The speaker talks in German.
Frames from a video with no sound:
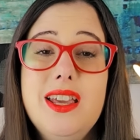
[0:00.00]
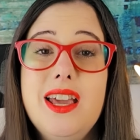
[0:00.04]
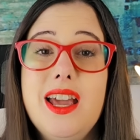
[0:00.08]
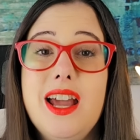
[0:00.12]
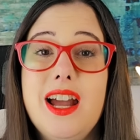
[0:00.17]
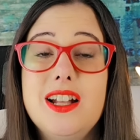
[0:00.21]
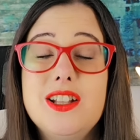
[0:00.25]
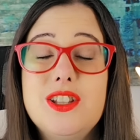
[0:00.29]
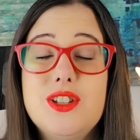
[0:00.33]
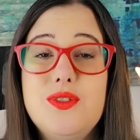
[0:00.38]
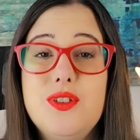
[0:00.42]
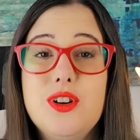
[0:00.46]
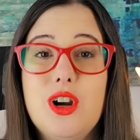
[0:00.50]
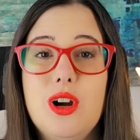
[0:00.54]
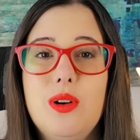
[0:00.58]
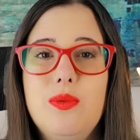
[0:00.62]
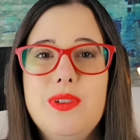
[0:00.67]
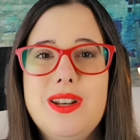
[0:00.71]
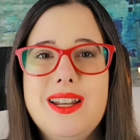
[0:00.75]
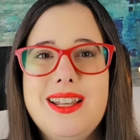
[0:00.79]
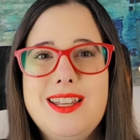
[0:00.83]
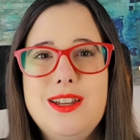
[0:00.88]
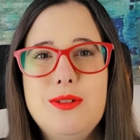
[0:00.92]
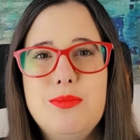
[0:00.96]
Herzlich willkommen
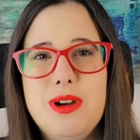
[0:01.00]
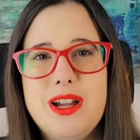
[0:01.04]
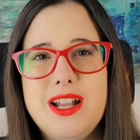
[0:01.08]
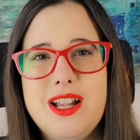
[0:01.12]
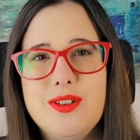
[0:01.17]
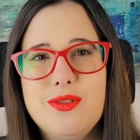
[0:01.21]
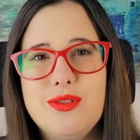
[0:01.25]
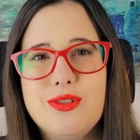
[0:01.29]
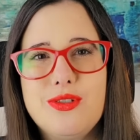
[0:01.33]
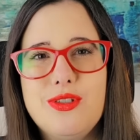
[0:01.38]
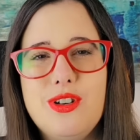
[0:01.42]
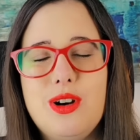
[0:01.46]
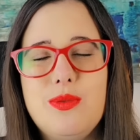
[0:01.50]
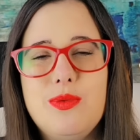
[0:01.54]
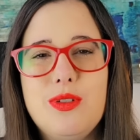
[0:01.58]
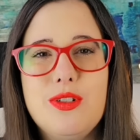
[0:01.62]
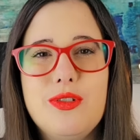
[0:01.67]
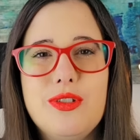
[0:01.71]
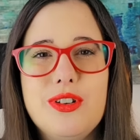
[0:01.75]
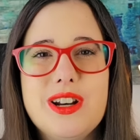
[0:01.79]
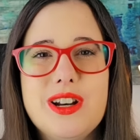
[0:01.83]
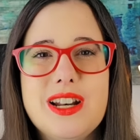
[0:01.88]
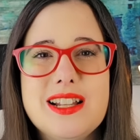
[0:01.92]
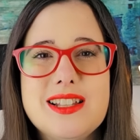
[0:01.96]
wieder hier bei Hilfe für Opfer
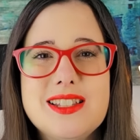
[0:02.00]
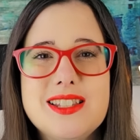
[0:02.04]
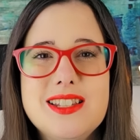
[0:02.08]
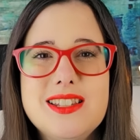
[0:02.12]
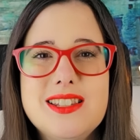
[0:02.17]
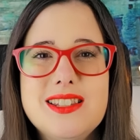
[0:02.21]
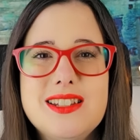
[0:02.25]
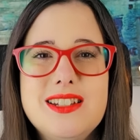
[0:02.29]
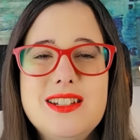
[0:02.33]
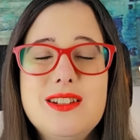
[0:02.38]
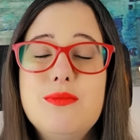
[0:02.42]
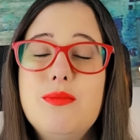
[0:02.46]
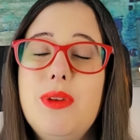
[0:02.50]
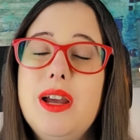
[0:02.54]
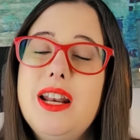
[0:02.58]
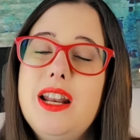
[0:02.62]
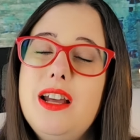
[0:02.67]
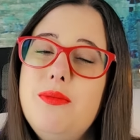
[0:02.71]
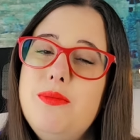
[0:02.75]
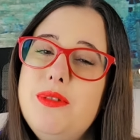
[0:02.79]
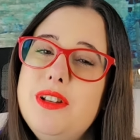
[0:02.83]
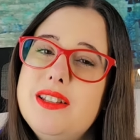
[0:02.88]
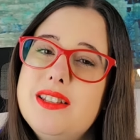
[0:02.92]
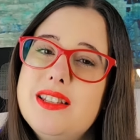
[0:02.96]
von Narzissten. Mein
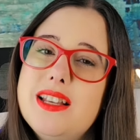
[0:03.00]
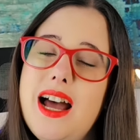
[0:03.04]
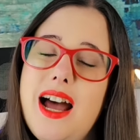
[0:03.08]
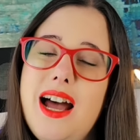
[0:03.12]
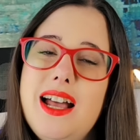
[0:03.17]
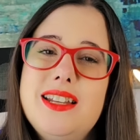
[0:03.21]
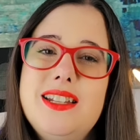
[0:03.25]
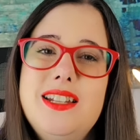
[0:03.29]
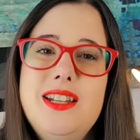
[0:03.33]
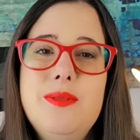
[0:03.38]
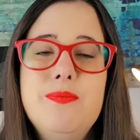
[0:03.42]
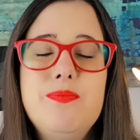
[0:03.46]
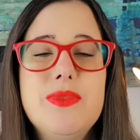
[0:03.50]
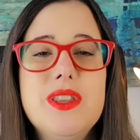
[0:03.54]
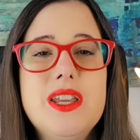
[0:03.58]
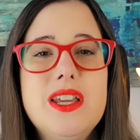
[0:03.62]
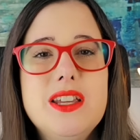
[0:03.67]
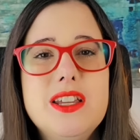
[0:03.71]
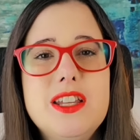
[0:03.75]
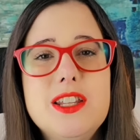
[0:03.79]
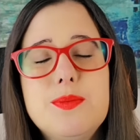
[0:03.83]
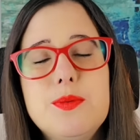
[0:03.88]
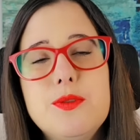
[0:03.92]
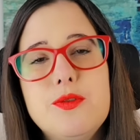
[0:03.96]
Name ist Arti.
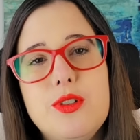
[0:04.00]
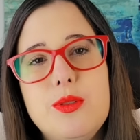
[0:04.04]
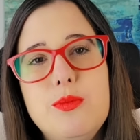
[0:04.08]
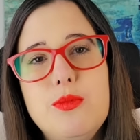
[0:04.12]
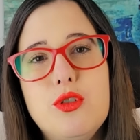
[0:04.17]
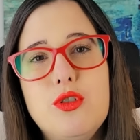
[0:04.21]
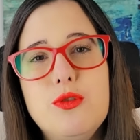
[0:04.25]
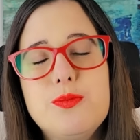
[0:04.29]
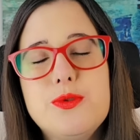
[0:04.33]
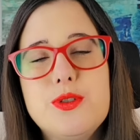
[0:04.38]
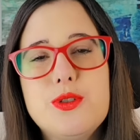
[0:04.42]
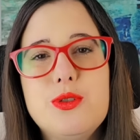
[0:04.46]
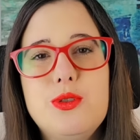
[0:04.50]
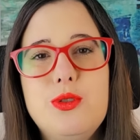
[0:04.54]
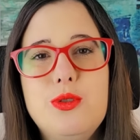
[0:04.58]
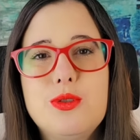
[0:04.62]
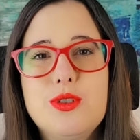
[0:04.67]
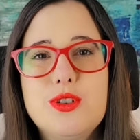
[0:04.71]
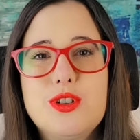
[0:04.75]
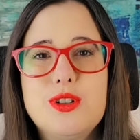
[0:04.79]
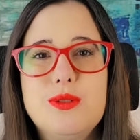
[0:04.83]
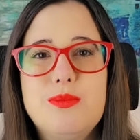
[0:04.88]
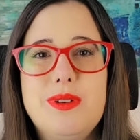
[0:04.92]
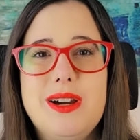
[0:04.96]
Ich bin vom Beruf
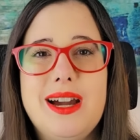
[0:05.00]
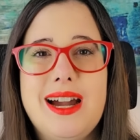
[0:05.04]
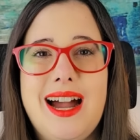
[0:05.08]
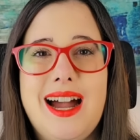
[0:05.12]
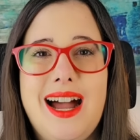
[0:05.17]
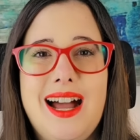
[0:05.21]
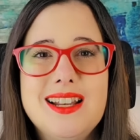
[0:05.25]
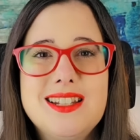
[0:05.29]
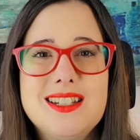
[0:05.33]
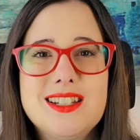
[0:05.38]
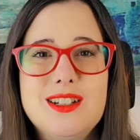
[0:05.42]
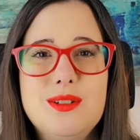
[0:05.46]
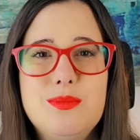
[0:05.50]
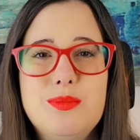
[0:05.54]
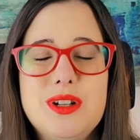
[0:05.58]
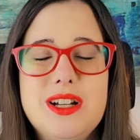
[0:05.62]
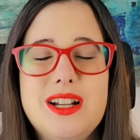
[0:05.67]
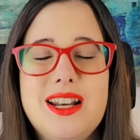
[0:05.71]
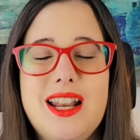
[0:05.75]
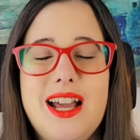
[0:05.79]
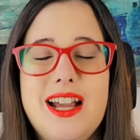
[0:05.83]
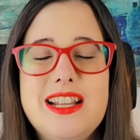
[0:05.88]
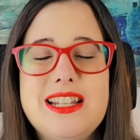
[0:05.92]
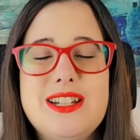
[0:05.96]
psychologische Beraterin,
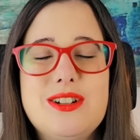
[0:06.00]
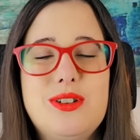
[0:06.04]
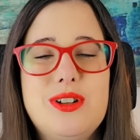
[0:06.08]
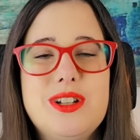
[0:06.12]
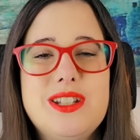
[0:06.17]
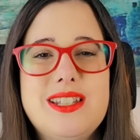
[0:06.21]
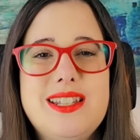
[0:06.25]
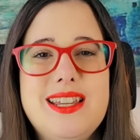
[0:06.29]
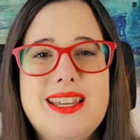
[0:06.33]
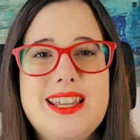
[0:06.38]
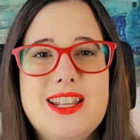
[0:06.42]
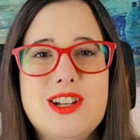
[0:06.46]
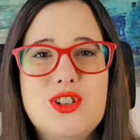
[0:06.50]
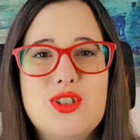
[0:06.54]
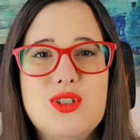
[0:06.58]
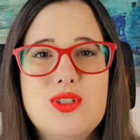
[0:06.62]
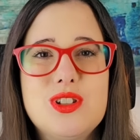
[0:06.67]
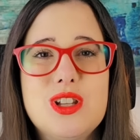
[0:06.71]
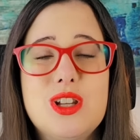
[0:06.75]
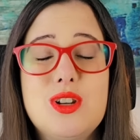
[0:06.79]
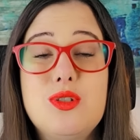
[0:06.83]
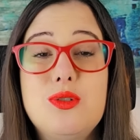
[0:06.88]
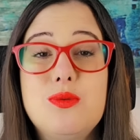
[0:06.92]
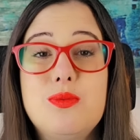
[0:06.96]
begleite euch hier jetzt schon
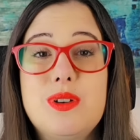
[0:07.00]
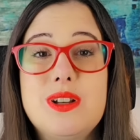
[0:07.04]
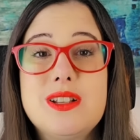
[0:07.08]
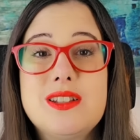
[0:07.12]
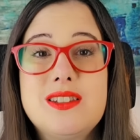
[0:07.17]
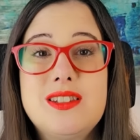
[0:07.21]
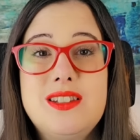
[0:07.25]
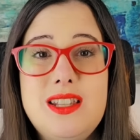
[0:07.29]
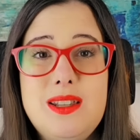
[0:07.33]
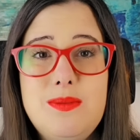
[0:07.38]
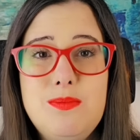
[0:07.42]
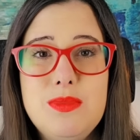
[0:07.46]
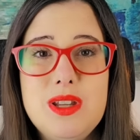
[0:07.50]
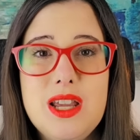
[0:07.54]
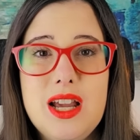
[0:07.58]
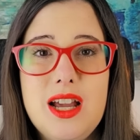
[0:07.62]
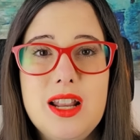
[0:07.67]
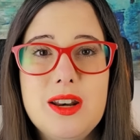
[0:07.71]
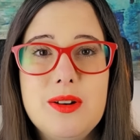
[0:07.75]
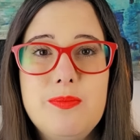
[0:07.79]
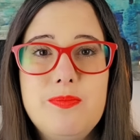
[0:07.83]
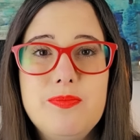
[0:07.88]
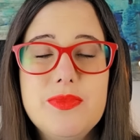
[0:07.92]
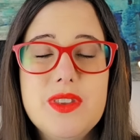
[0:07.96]
seit über sieben
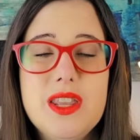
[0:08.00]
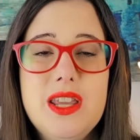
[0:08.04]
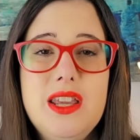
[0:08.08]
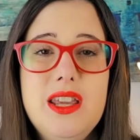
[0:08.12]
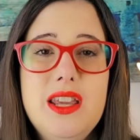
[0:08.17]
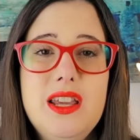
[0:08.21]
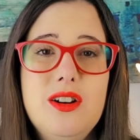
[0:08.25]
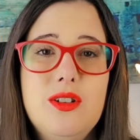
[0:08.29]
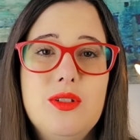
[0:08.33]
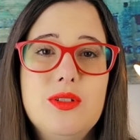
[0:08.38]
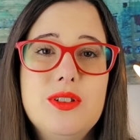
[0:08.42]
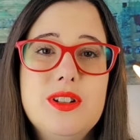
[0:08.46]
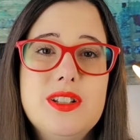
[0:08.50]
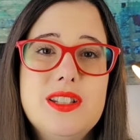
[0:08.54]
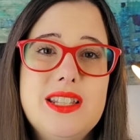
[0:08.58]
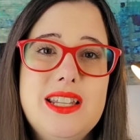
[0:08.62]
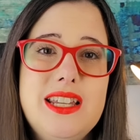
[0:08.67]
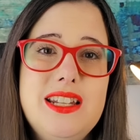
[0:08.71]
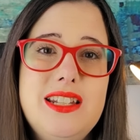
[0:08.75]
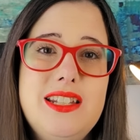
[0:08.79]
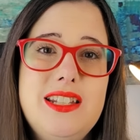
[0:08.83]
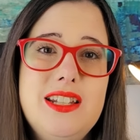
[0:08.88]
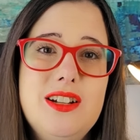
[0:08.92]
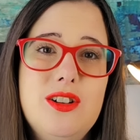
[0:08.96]
Jahren und es
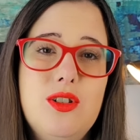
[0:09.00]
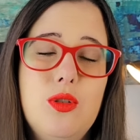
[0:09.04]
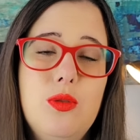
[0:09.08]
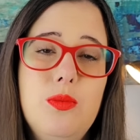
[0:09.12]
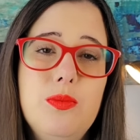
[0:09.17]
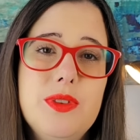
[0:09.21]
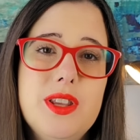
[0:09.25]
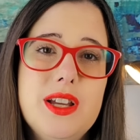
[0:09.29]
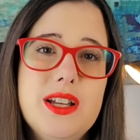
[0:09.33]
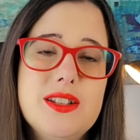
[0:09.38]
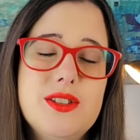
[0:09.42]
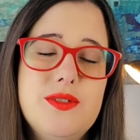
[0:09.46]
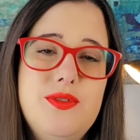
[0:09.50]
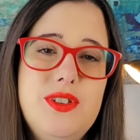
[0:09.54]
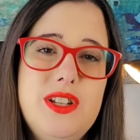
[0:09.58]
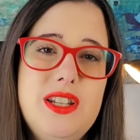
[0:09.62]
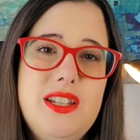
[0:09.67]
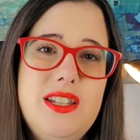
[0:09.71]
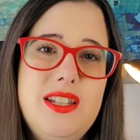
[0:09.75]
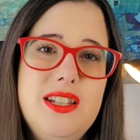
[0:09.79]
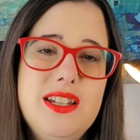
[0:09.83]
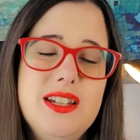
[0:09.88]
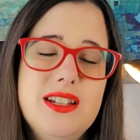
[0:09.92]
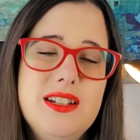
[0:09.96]
geht hier um das
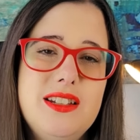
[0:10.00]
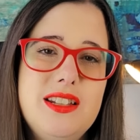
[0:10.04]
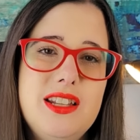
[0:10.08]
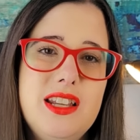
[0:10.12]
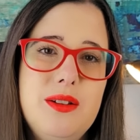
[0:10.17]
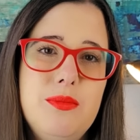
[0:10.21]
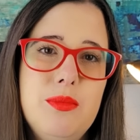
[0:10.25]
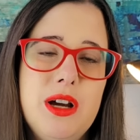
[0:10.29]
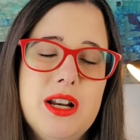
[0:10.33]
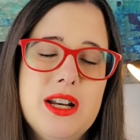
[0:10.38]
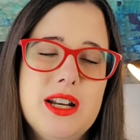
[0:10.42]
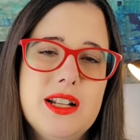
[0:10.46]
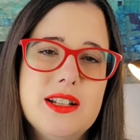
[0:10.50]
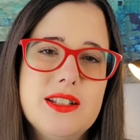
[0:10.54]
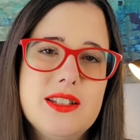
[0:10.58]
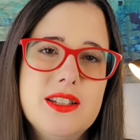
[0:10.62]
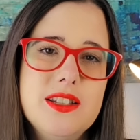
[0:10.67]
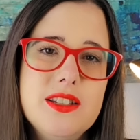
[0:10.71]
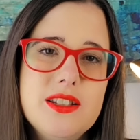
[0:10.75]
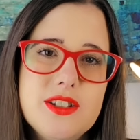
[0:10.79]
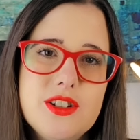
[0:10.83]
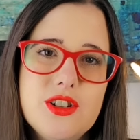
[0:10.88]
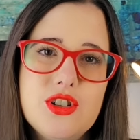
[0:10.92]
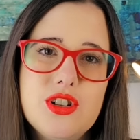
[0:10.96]
wichtige Thema
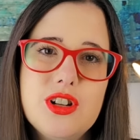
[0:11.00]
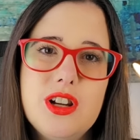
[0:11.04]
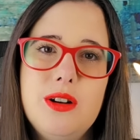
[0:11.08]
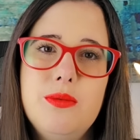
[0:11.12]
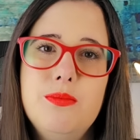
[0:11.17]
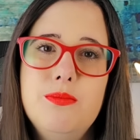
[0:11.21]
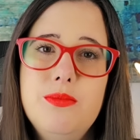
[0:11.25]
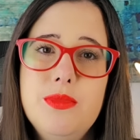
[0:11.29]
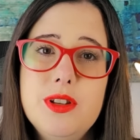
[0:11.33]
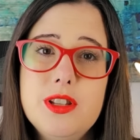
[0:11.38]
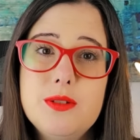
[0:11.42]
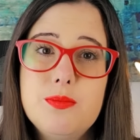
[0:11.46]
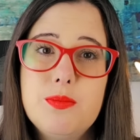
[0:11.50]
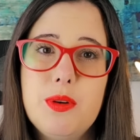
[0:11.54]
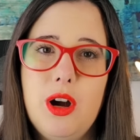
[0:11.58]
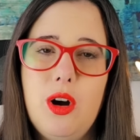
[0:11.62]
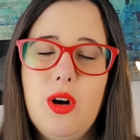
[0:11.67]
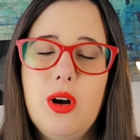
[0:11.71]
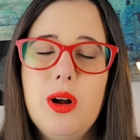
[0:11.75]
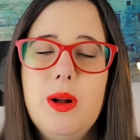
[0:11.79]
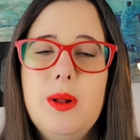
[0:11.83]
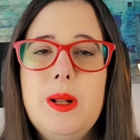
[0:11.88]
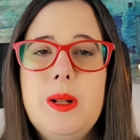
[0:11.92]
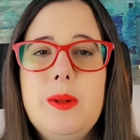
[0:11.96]
narzisstischer
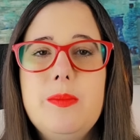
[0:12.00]
Missbrauch.